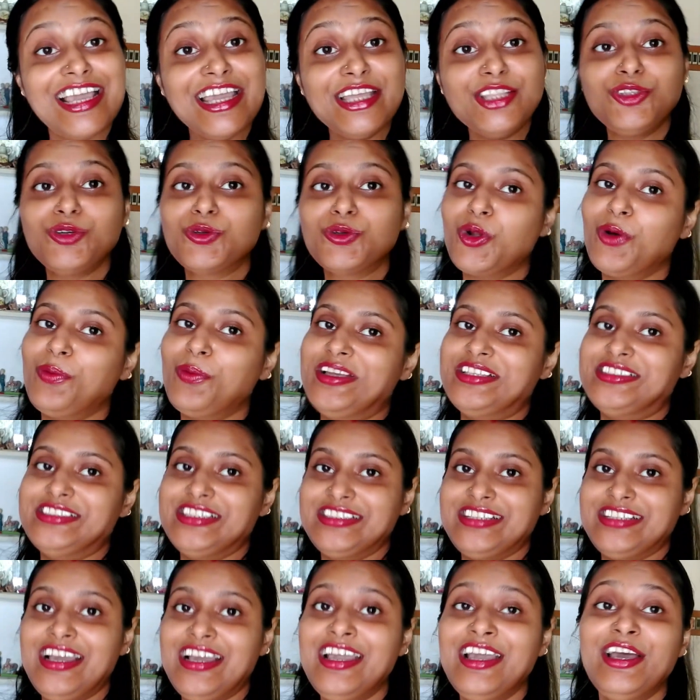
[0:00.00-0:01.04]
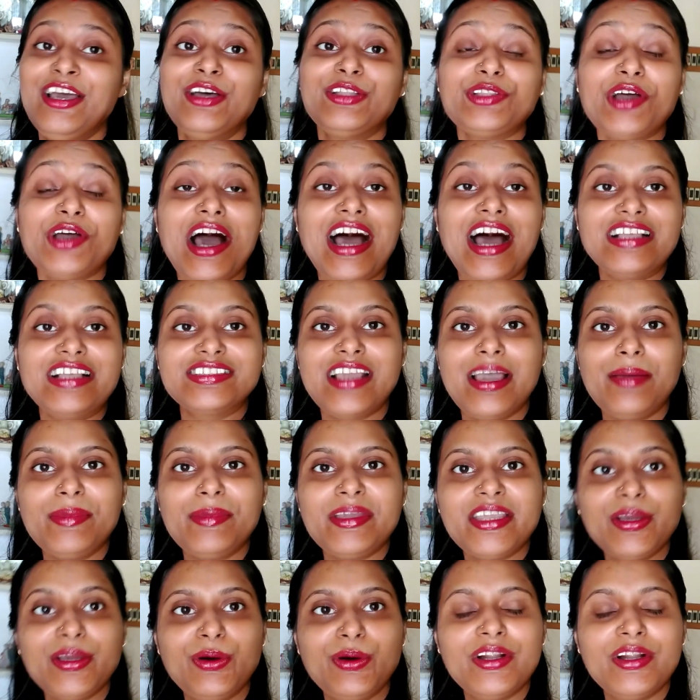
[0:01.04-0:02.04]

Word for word: সেই দুটো ভেসে যায় তো আজকে আমি